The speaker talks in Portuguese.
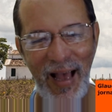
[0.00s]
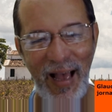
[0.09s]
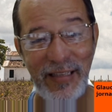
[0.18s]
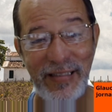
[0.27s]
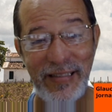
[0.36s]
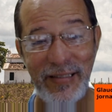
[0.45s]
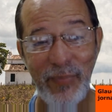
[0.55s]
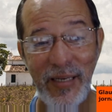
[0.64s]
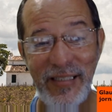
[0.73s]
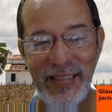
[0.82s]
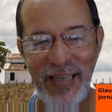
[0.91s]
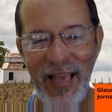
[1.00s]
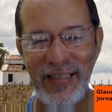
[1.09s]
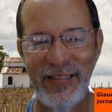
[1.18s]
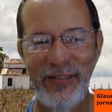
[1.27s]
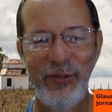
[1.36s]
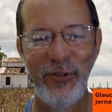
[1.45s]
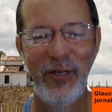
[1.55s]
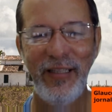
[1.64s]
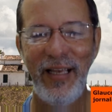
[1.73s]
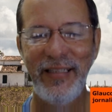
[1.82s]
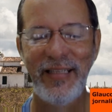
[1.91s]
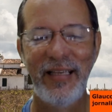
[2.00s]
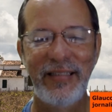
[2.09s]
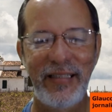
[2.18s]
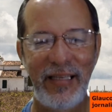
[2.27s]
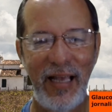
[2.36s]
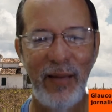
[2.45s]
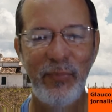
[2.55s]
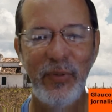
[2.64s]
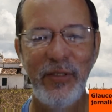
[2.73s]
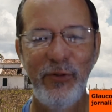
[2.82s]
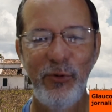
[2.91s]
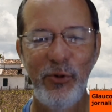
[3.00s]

as manchetes dos jornais, as capas dos